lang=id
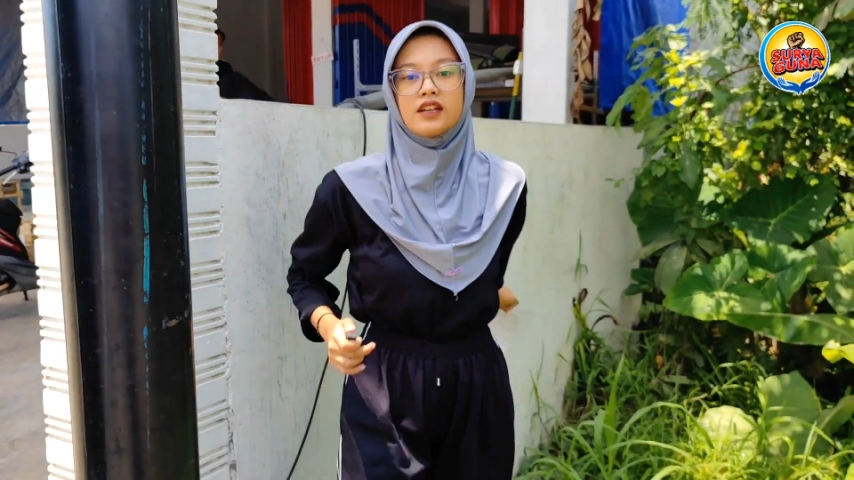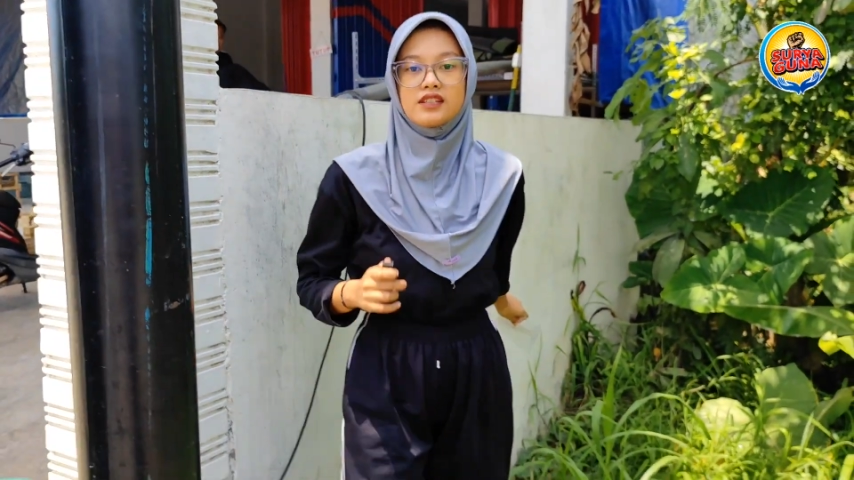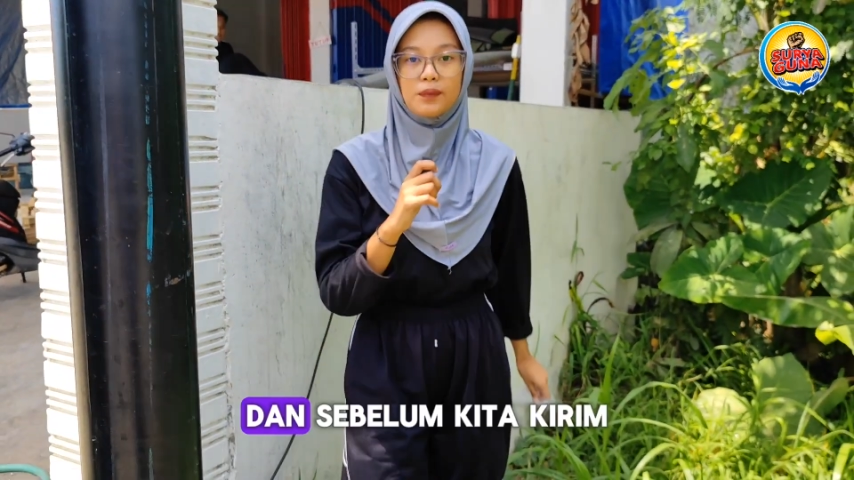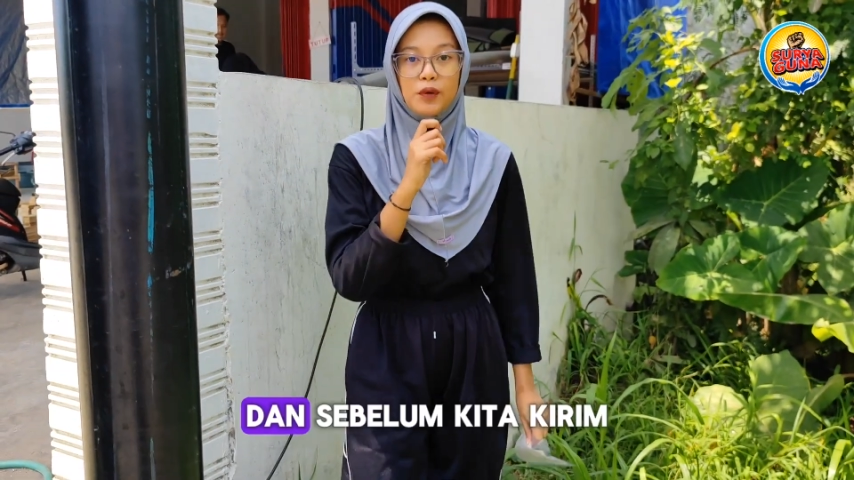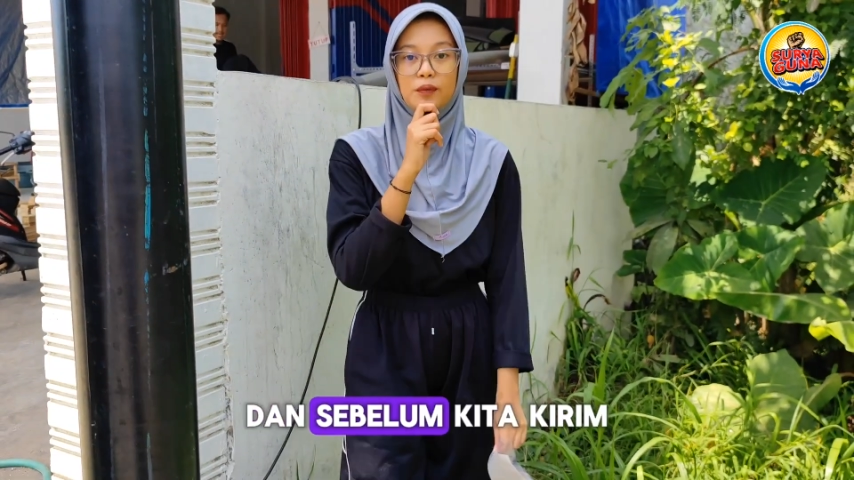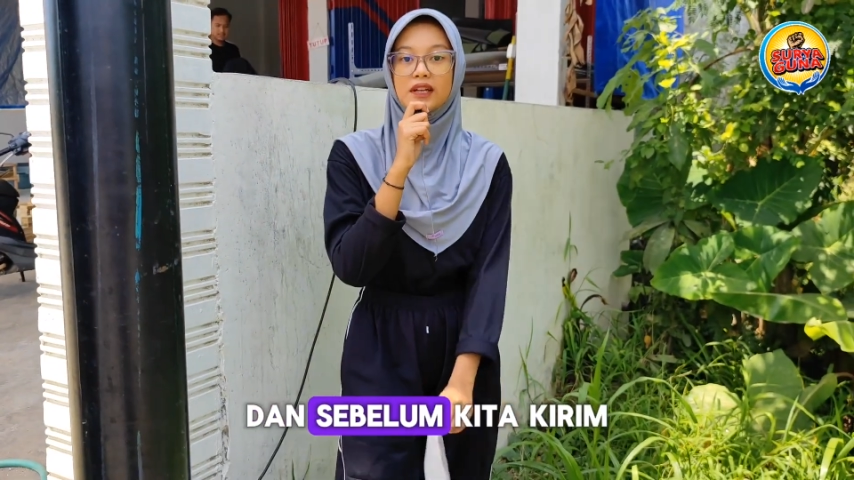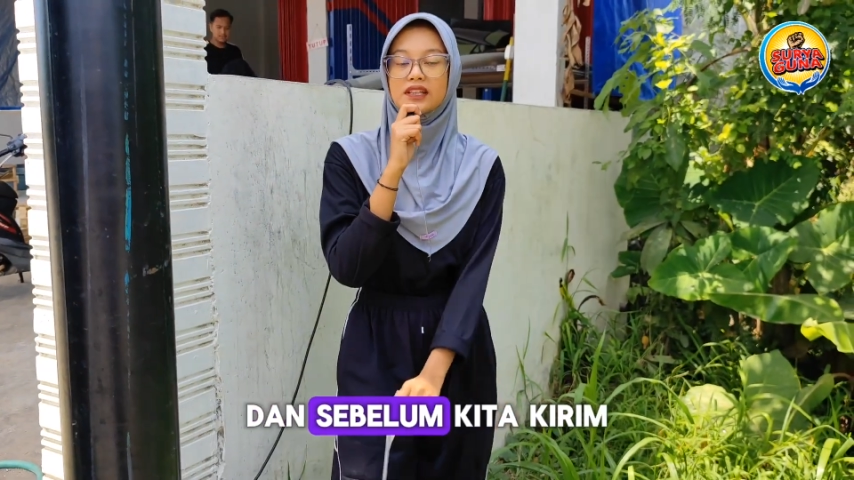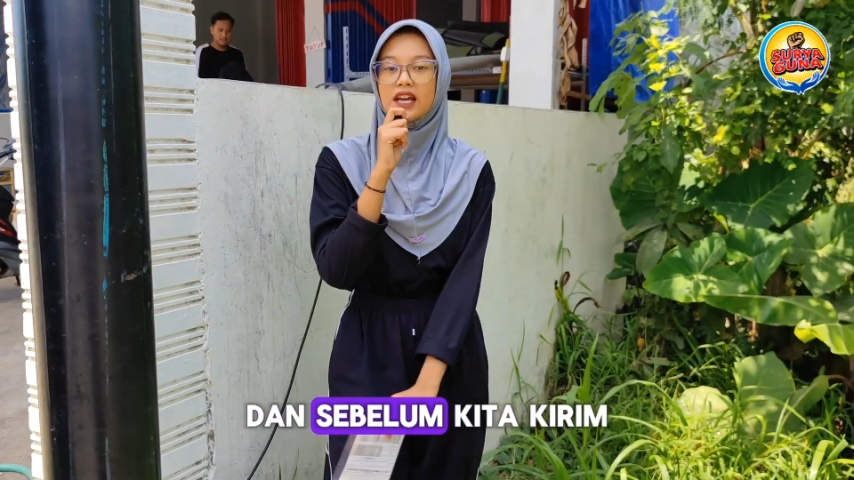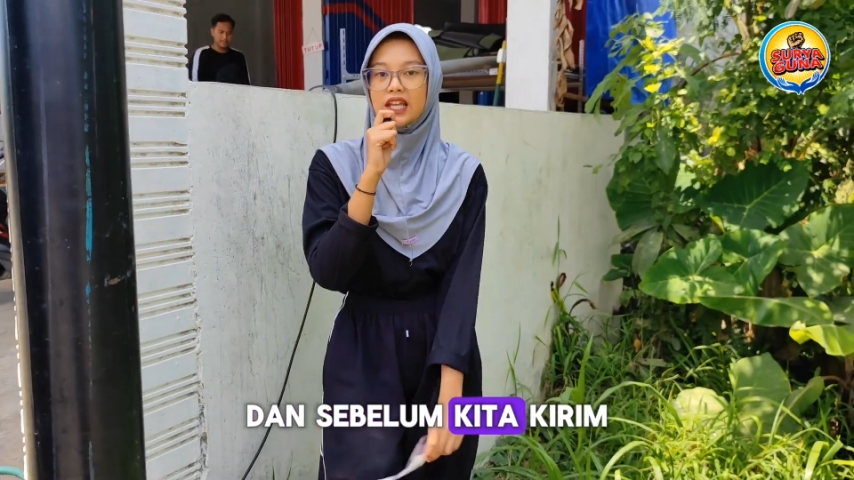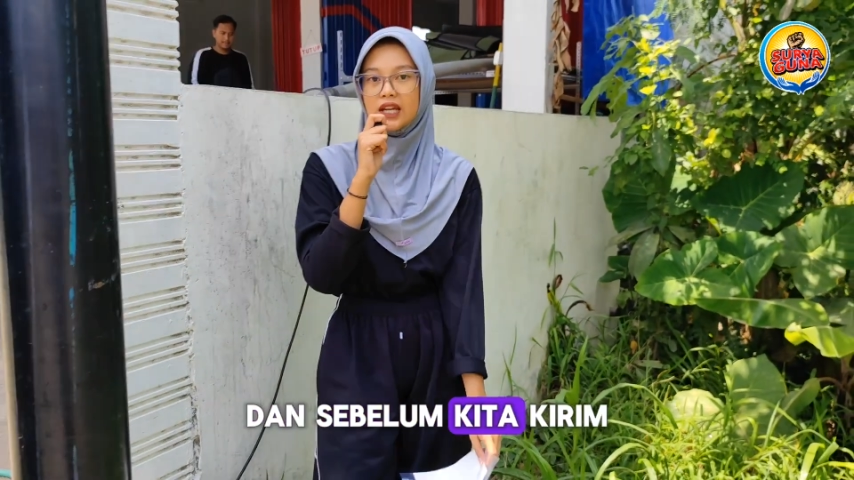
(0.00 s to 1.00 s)
Dan sebelum
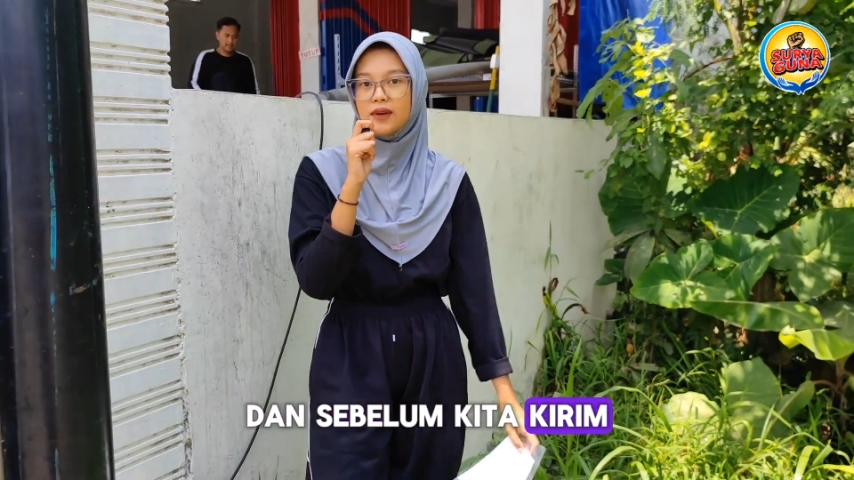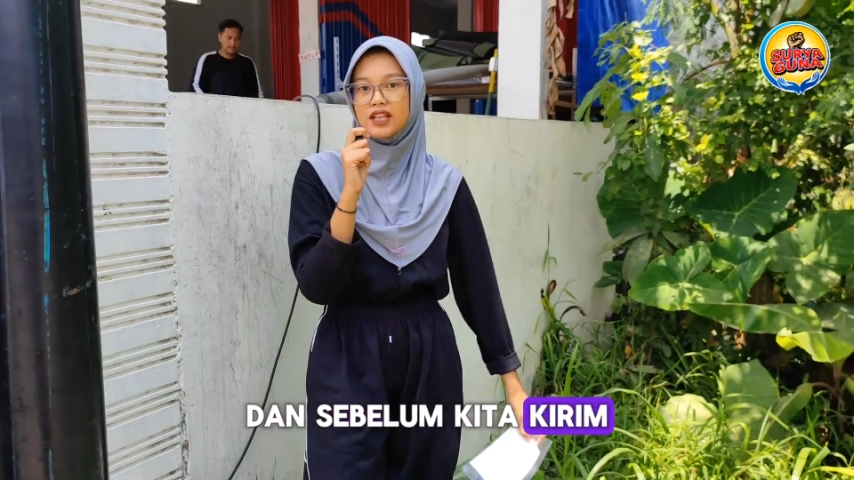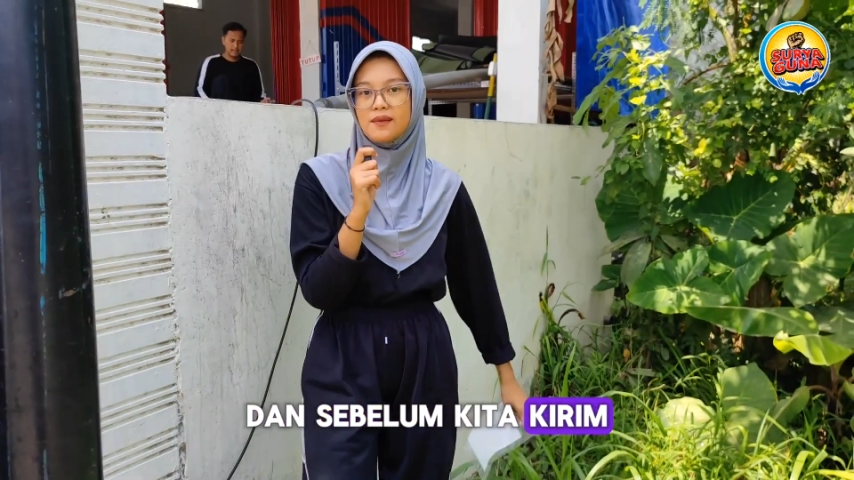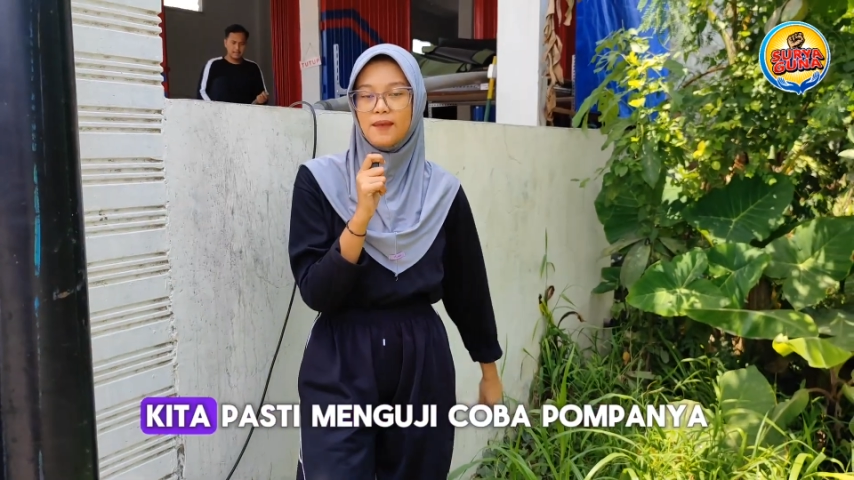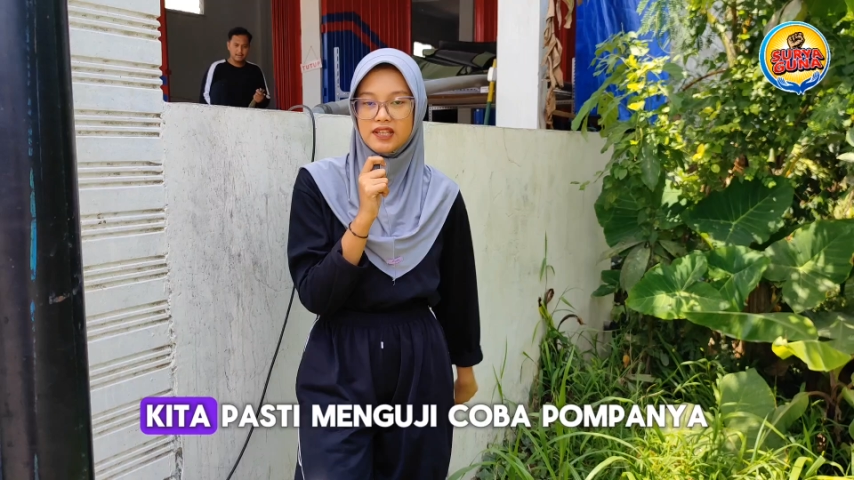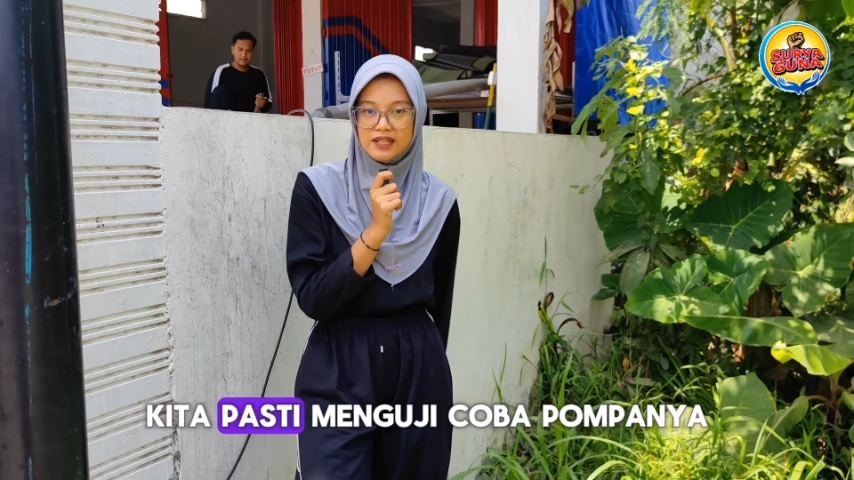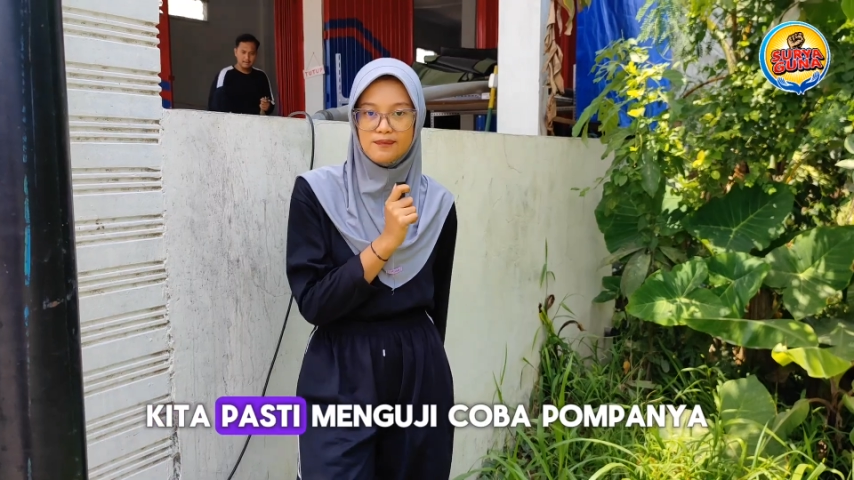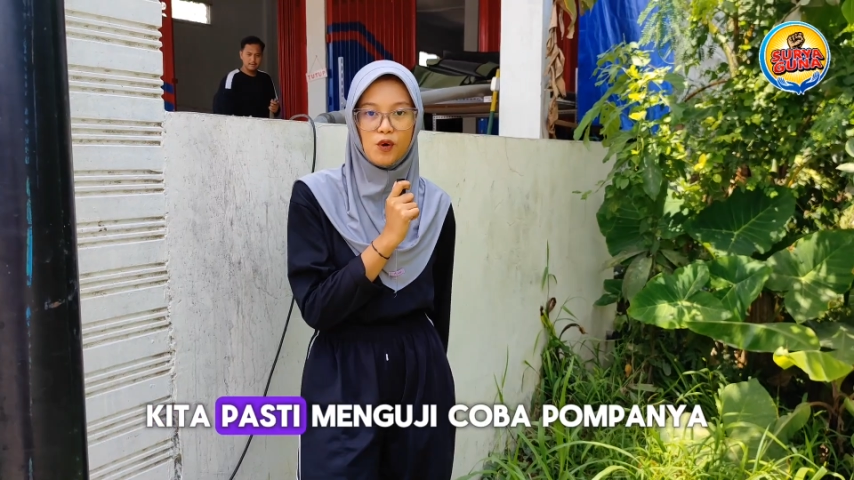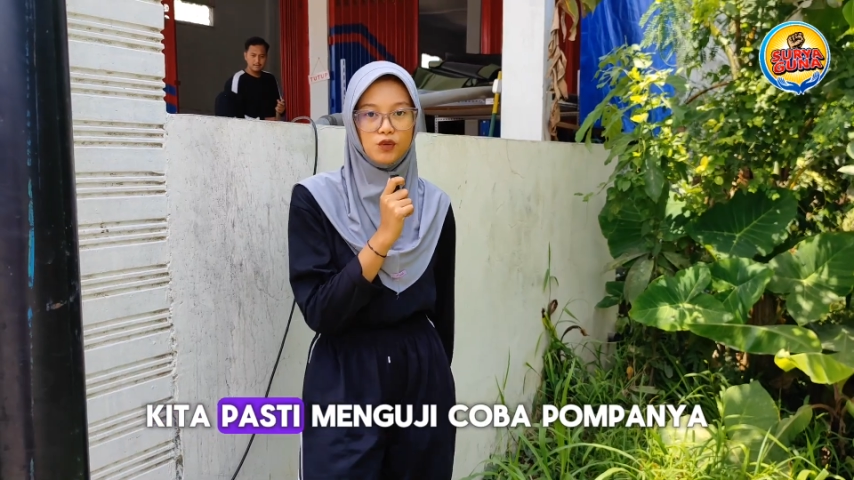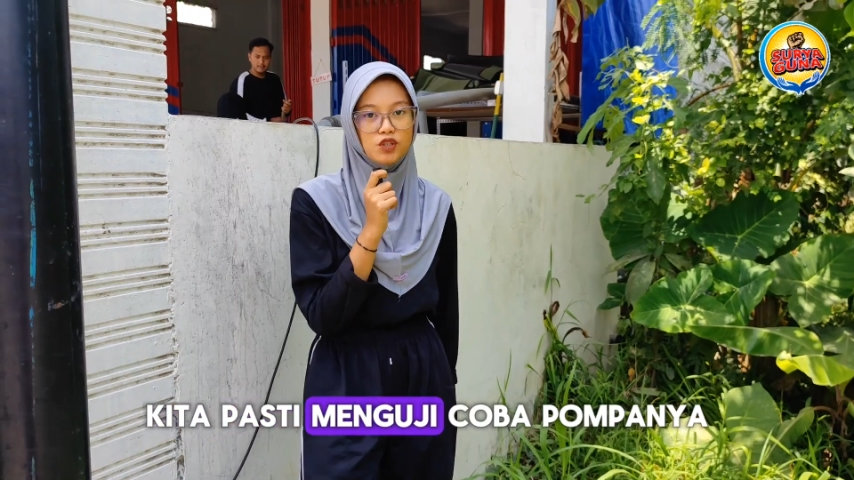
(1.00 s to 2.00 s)
kita kirim kita pasti
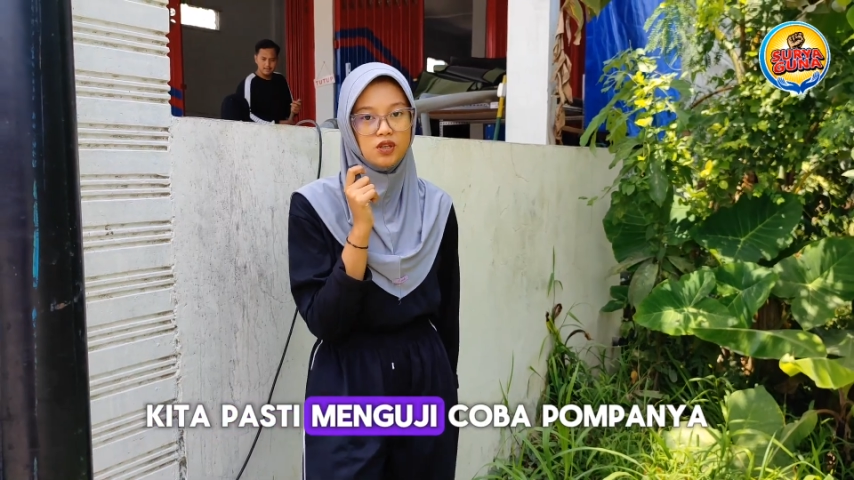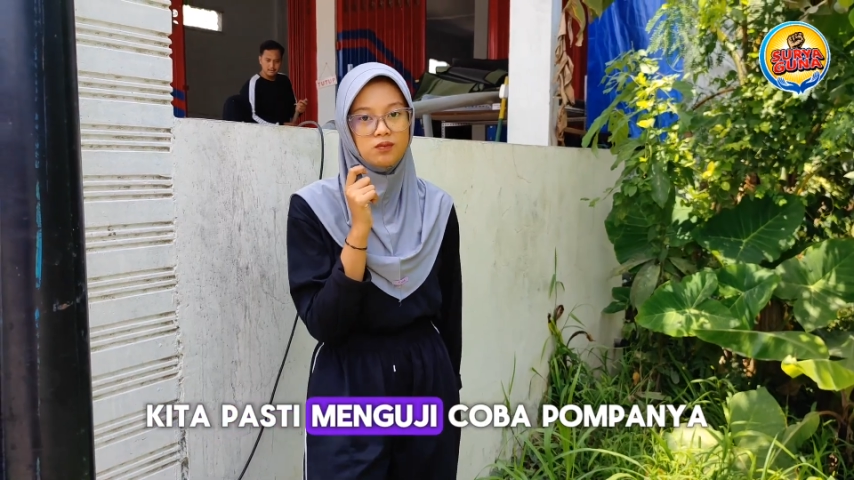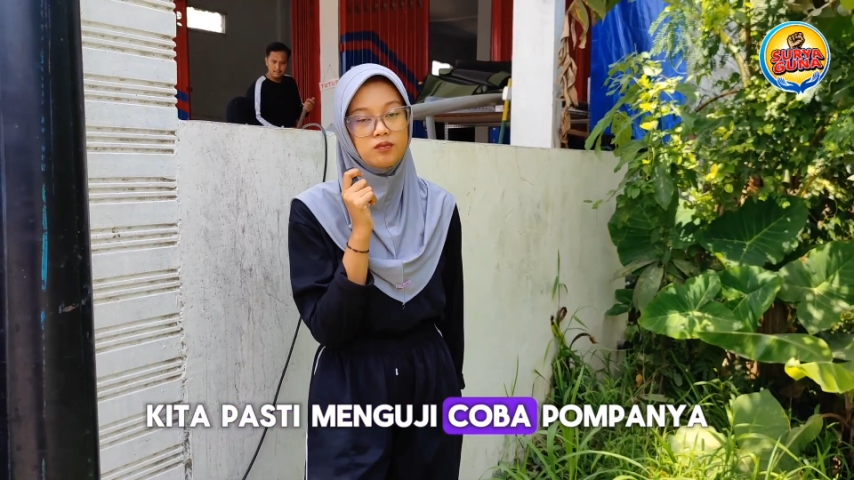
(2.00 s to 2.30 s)
menguji